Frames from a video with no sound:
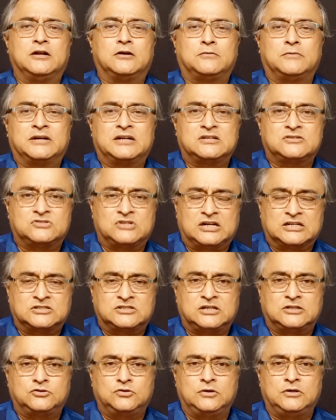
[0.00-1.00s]
এরকম একটা
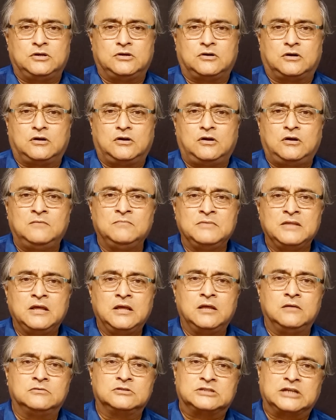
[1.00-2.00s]
স্ট্রাকচার তৈরি করালো
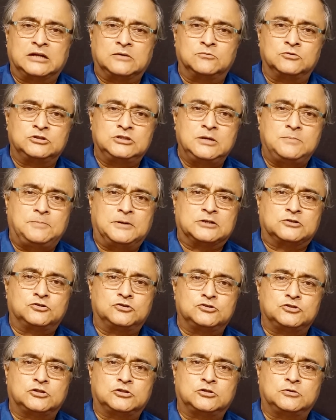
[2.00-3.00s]
এবং তার মধ্যে পার্থ
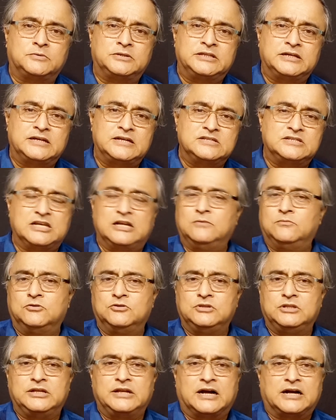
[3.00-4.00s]
চট্টোপাধ্যায়কে
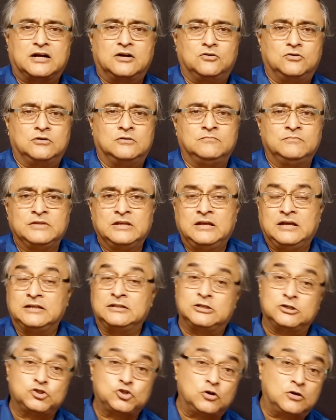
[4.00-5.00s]
জেলবন্দি রাখা হলো
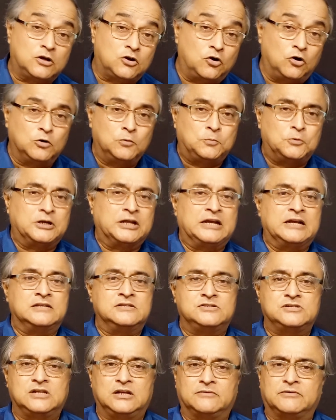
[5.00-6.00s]
দৃশ্যটা কল্পনায়
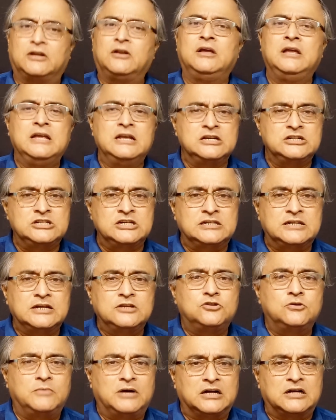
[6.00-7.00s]
আনছিলাম কেন সেটাই
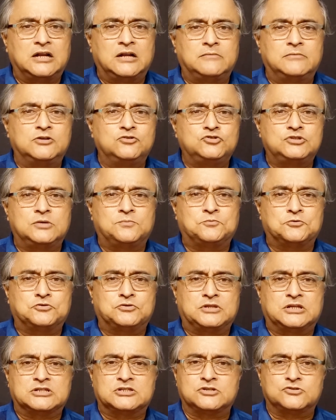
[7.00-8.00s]
তো বাংলার মানুষের
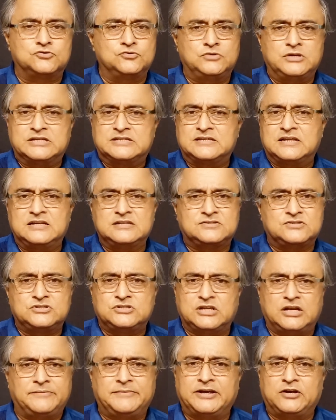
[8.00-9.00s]
প্রত্যাশা শুধু এসএলএসটি
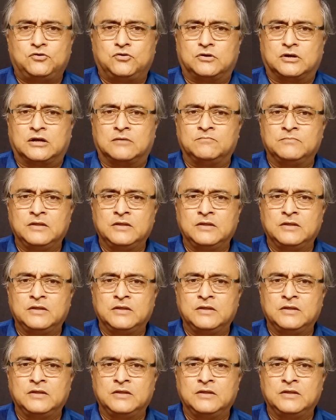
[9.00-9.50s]
ছেলেমেয়েগুলো না